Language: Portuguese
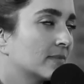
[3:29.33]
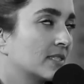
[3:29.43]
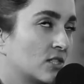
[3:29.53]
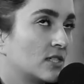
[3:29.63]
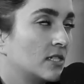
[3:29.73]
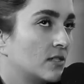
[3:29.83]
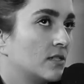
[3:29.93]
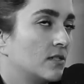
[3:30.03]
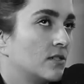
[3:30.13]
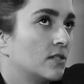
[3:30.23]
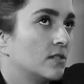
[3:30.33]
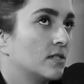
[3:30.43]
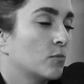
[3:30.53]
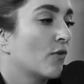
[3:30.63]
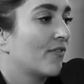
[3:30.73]
se, se, se,
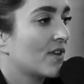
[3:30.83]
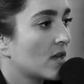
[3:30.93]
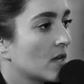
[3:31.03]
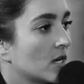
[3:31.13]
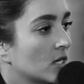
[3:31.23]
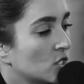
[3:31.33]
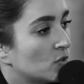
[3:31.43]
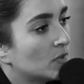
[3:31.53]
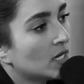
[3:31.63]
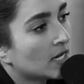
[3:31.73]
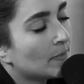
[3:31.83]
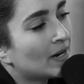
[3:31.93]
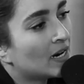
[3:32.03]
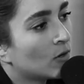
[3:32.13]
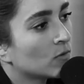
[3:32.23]
se mover de maneira a
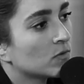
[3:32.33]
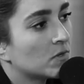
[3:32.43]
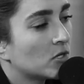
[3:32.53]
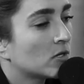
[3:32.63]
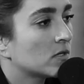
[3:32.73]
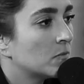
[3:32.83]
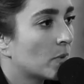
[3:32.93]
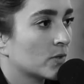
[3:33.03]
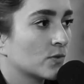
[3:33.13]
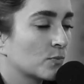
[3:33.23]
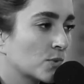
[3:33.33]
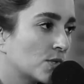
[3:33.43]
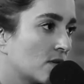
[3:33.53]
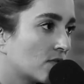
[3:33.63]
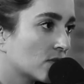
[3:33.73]
pagar os menores impostos
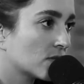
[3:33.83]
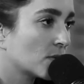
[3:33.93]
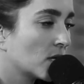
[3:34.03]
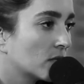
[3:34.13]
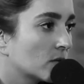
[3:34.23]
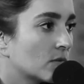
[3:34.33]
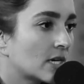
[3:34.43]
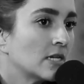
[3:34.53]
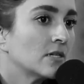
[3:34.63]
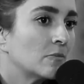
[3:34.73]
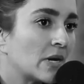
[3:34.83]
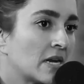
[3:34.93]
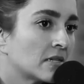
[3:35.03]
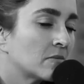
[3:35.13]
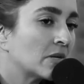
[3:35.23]
possíveis. Então, grandes
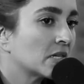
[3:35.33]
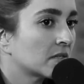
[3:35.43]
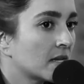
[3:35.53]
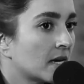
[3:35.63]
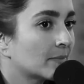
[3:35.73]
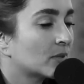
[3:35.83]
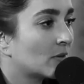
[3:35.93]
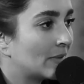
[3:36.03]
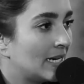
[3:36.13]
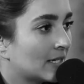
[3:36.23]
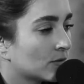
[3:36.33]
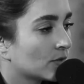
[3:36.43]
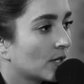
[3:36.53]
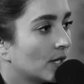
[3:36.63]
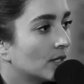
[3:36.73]
empresas, empresas que têm capital aberto,
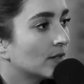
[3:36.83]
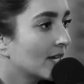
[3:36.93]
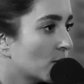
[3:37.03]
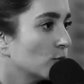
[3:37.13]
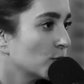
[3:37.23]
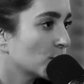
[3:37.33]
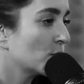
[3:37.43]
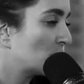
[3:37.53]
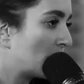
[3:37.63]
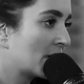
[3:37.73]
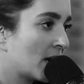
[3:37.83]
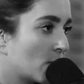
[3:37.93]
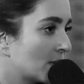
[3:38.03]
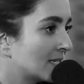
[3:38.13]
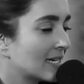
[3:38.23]
têm condições de pagar
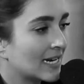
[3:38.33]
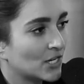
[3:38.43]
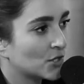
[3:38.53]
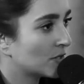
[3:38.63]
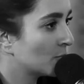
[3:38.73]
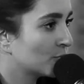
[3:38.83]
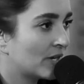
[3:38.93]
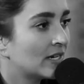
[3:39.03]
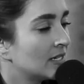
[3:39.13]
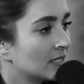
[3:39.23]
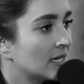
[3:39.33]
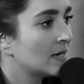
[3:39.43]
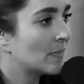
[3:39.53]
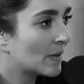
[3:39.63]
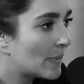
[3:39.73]
um excelente tributarista
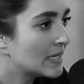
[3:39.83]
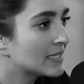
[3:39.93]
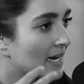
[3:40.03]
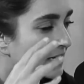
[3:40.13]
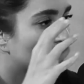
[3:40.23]
ali para pensar na